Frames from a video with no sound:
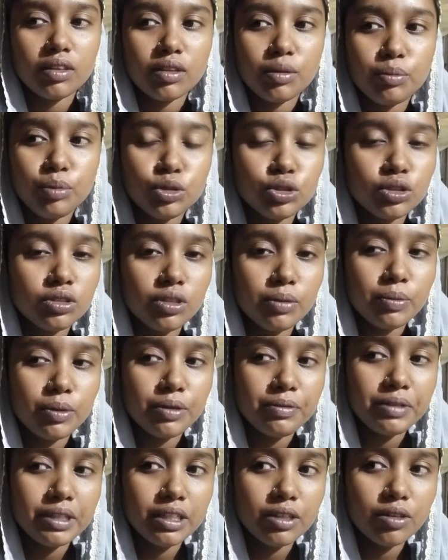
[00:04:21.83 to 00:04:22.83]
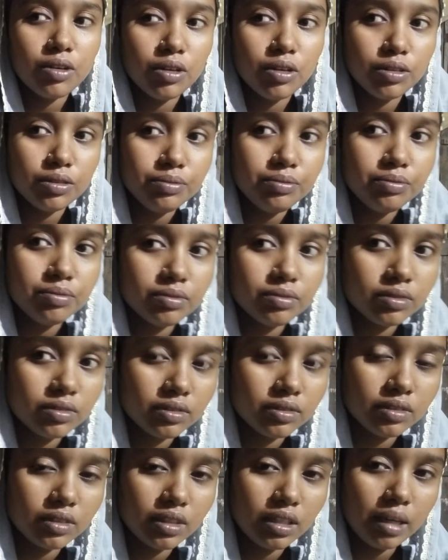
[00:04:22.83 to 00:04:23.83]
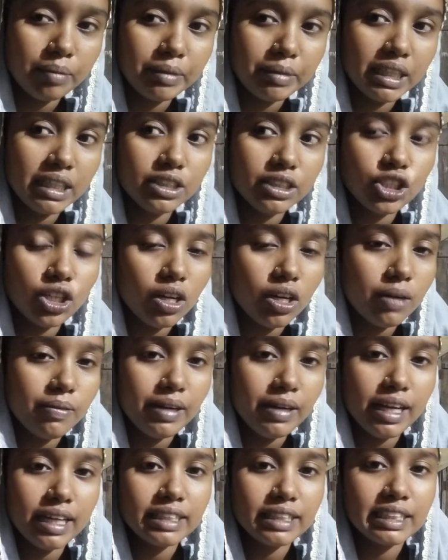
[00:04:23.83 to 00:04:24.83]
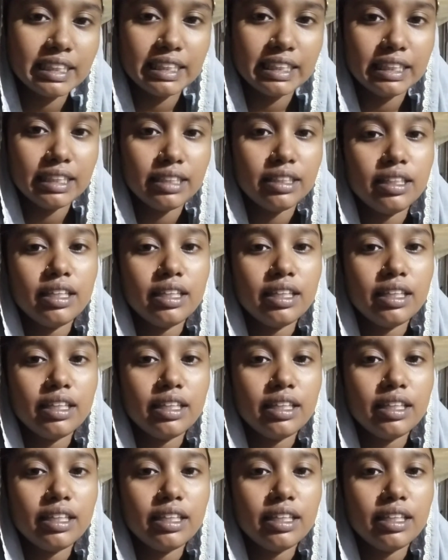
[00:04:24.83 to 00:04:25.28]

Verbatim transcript: প্রচণ্ড পরিমাণের গরম আমি সকালবেলা আসছি